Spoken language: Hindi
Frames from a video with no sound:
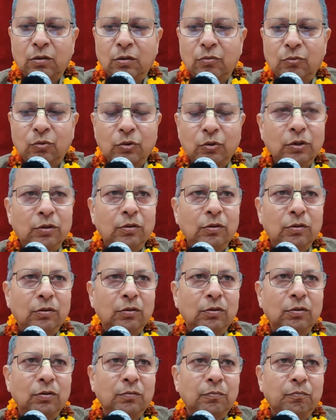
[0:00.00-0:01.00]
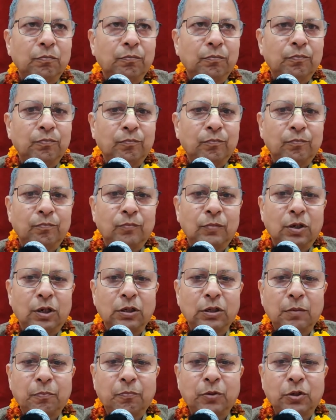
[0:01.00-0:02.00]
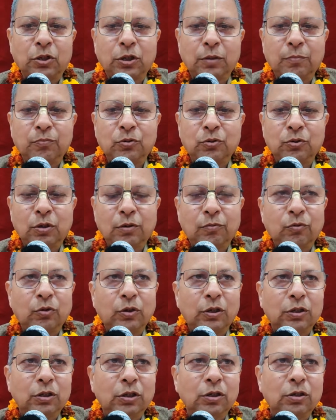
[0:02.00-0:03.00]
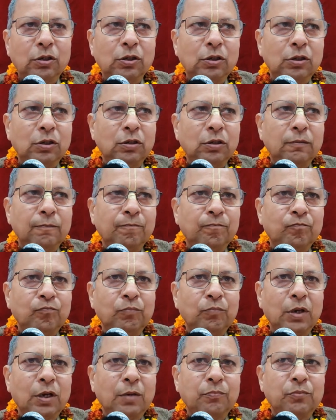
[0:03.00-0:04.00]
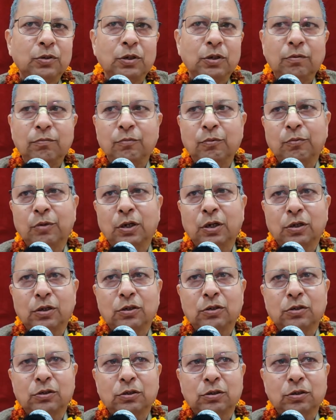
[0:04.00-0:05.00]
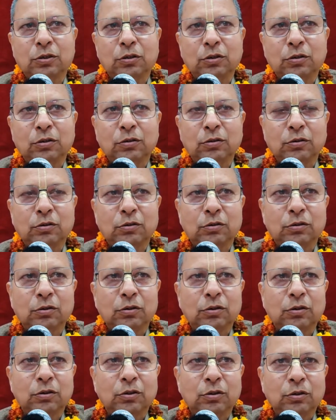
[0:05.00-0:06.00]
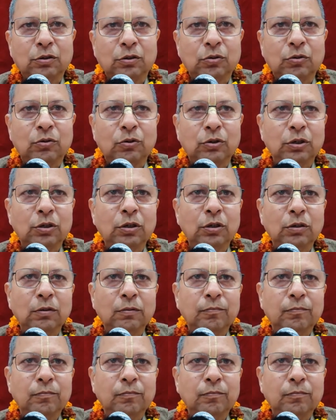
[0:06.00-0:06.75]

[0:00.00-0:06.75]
तो वो राजा प्रतीप जो है वो कहते हैं कि मैं आपसे विवाह नहीं कर सकता क्योंकि